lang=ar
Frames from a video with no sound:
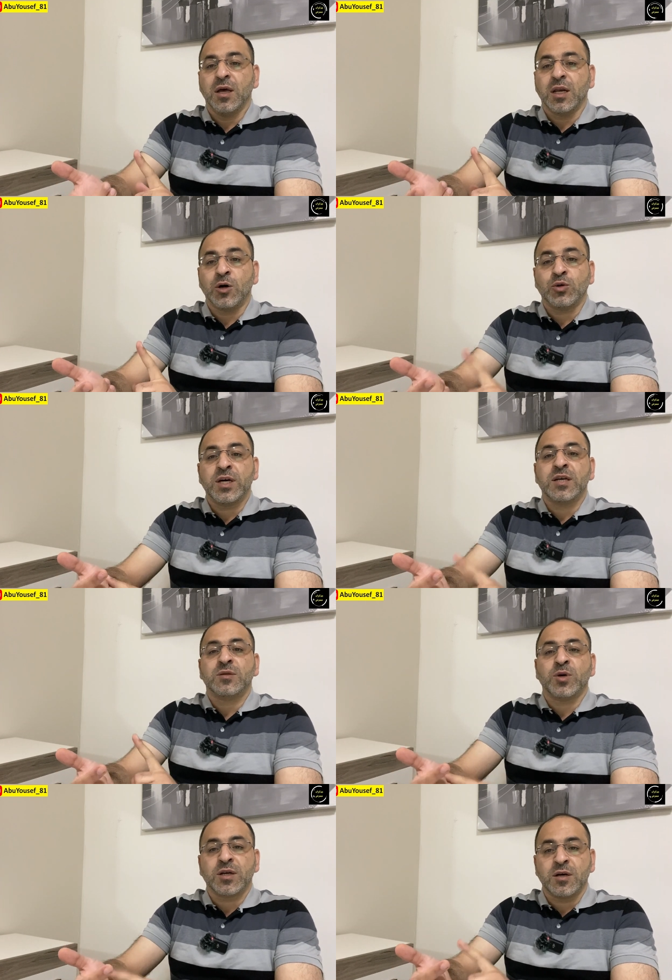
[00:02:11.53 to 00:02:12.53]
لو دارس
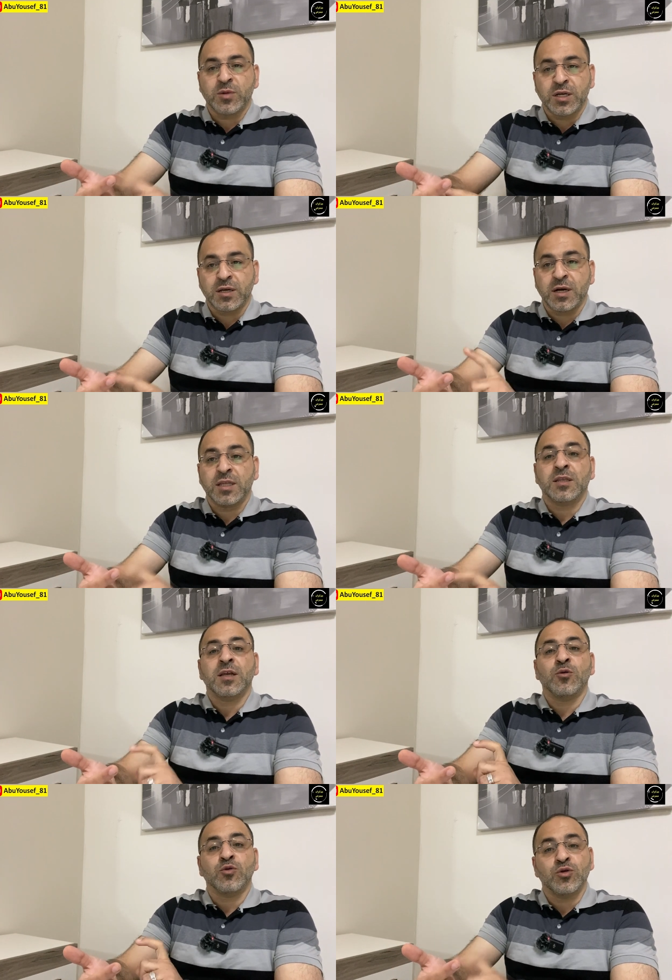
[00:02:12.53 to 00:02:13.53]
برا امريكا حتى
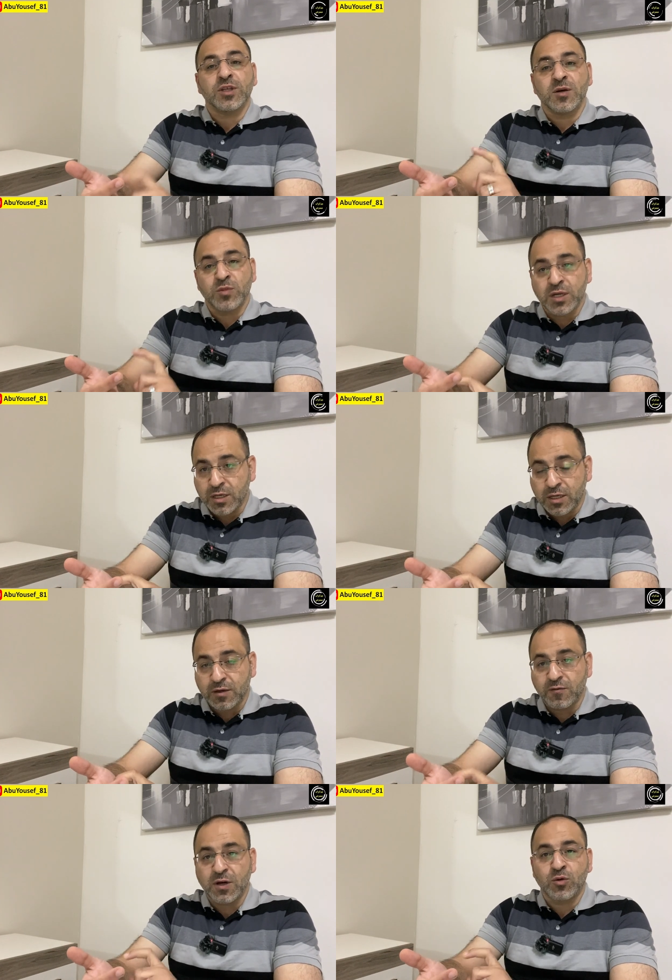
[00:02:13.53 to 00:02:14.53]
لو كنت امريكي
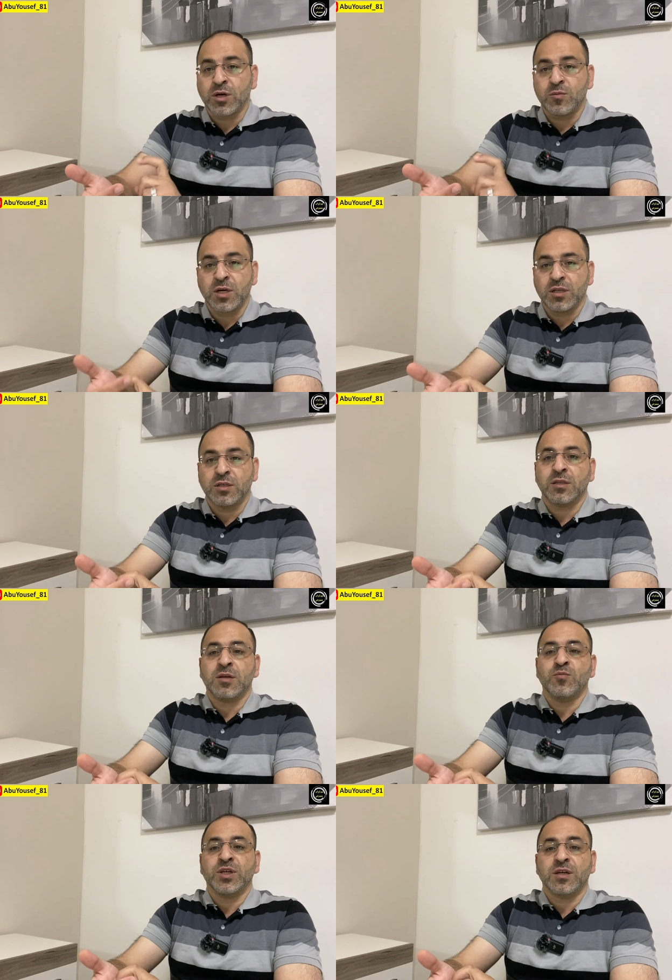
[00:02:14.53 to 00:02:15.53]
في اوراق ما راح
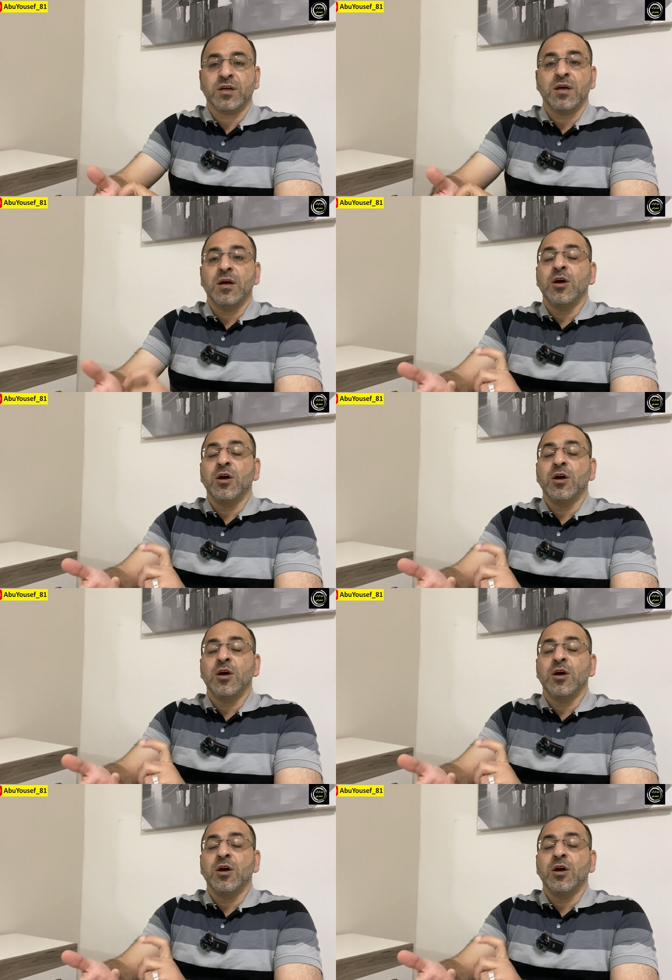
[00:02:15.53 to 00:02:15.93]
تنطلب منك